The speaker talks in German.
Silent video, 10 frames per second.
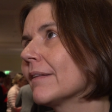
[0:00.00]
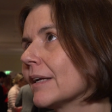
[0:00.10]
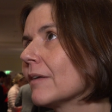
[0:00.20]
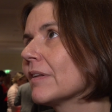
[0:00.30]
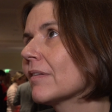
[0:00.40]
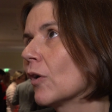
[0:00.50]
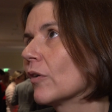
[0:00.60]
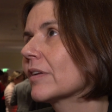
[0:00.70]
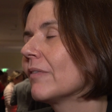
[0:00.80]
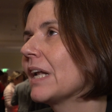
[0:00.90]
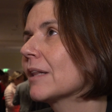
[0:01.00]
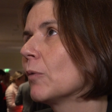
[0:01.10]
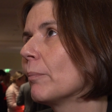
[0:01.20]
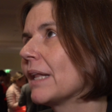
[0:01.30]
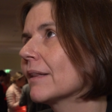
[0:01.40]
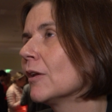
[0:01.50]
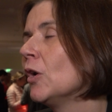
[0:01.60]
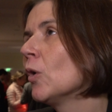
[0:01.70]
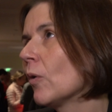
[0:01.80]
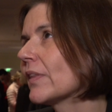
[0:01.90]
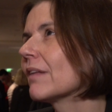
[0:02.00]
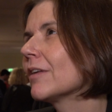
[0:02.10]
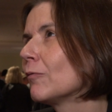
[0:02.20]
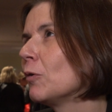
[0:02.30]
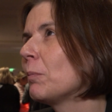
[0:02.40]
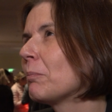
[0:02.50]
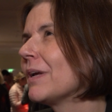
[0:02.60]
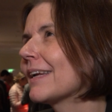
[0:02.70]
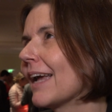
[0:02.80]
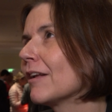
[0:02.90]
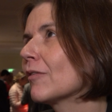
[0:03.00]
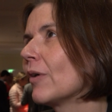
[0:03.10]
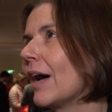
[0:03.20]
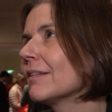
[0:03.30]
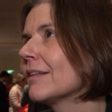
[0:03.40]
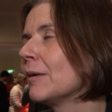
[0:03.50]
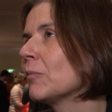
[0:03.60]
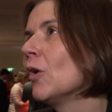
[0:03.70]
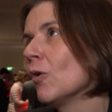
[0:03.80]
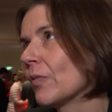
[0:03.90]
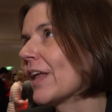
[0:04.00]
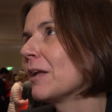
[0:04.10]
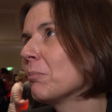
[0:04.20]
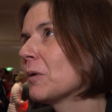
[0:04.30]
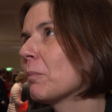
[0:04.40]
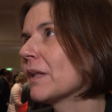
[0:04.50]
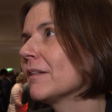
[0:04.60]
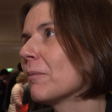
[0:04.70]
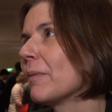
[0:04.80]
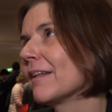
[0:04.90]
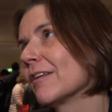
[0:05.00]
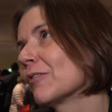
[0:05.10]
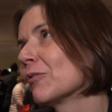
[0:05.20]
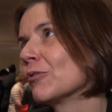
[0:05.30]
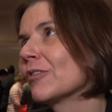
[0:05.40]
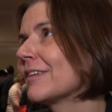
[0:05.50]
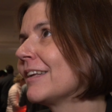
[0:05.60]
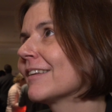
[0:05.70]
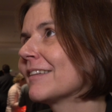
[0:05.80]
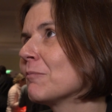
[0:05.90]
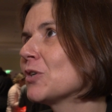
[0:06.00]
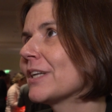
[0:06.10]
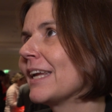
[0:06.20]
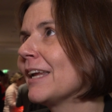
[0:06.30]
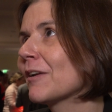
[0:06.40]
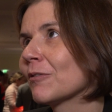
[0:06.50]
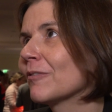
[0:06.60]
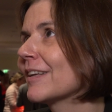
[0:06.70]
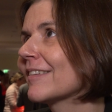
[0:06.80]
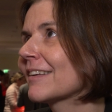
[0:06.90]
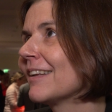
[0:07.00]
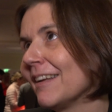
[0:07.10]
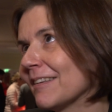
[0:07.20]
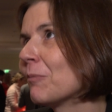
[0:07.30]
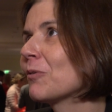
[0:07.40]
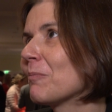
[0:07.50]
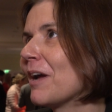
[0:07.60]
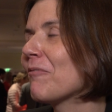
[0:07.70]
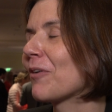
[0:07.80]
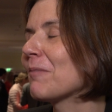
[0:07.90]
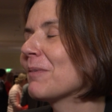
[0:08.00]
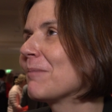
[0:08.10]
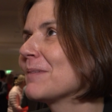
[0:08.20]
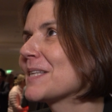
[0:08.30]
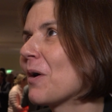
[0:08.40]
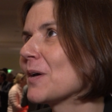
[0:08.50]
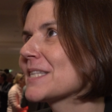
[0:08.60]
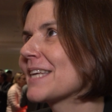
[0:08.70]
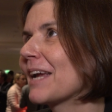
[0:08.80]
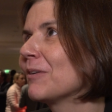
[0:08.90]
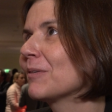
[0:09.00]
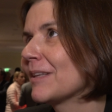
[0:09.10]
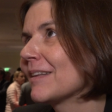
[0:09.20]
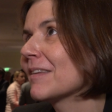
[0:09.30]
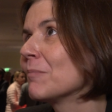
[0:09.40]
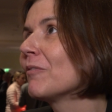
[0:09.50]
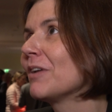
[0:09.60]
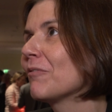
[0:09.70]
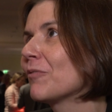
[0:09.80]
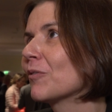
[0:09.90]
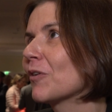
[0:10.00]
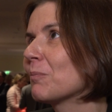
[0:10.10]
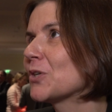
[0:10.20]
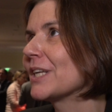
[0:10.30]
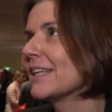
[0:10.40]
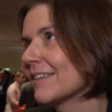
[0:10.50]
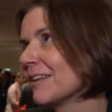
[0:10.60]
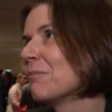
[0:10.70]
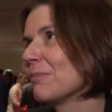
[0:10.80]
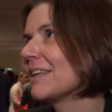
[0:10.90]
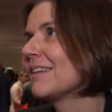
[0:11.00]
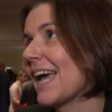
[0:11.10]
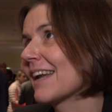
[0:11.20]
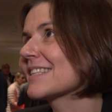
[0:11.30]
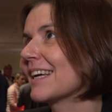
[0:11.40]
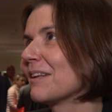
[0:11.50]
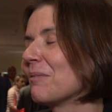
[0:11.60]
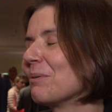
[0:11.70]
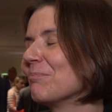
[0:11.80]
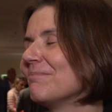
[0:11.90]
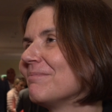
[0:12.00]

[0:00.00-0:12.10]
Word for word: Print in gewissen ausgewählten Momenten und dann sehr wohl Papier gerne zur Hand nimmt und dann eben mit Print arbeitet. Und hinter dem stehe ich und wie gesagt, umso mehr freut mich eben diese Auszeichnung, die das immer wieder für uns auch bestätigt mit den Jahreskatalogen.